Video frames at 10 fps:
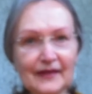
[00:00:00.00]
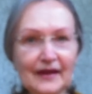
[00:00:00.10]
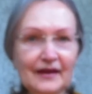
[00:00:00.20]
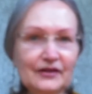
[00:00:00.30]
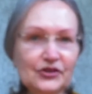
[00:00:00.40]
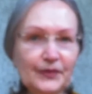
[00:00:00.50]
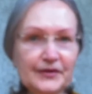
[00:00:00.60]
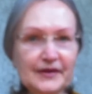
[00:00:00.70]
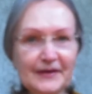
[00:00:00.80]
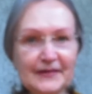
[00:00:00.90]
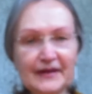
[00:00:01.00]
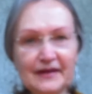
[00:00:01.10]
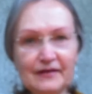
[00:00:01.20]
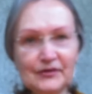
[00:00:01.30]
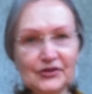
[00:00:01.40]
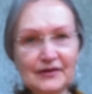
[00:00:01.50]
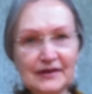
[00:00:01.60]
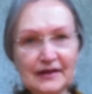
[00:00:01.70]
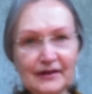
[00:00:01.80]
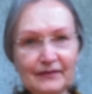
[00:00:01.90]
Или же просто посмотреть между
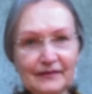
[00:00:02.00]
делом.